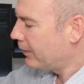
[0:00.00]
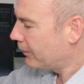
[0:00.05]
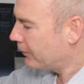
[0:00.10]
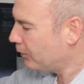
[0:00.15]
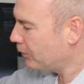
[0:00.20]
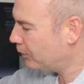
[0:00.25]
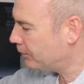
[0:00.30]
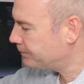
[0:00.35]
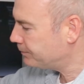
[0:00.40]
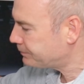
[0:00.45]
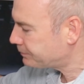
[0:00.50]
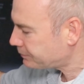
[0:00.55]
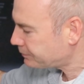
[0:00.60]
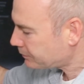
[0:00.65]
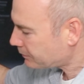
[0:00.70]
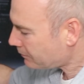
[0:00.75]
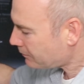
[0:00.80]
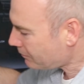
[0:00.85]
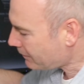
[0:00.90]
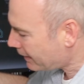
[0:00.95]
So,
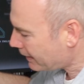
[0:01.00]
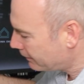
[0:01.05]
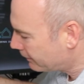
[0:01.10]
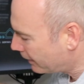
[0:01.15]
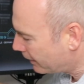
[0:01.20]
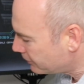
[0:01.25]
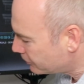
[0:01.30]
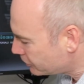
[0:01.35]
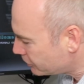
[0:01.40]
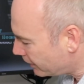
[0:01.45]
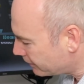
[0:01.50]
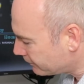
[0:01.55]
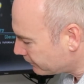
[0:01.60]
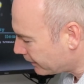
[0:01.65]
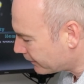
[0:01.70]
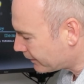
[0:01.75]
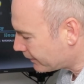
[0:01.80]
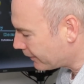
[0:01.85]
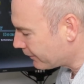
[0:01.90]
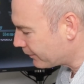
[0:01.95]
dann schalten
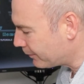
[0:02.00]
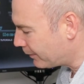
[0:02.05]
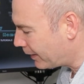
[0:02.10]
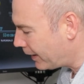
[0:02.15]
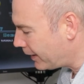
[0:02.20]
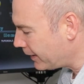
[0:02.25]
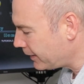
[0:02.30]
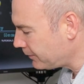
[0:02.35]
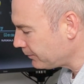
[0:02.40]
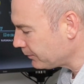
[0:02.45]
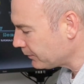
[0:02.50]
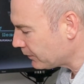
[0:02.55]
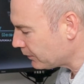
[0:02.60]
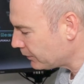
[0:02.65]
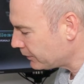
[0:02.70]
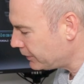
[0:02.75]
wir das Ganze mal ein.